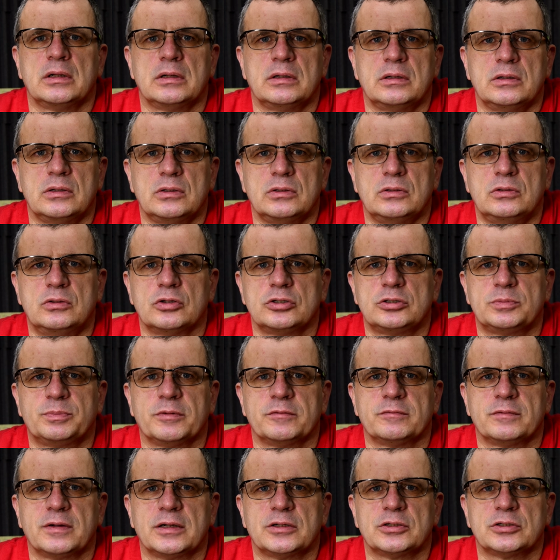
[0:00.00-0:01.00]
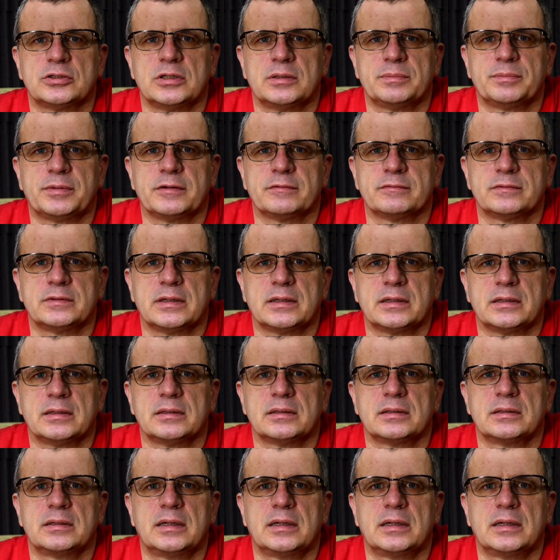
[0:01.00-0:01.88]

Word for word: y, dość poważne, prawda?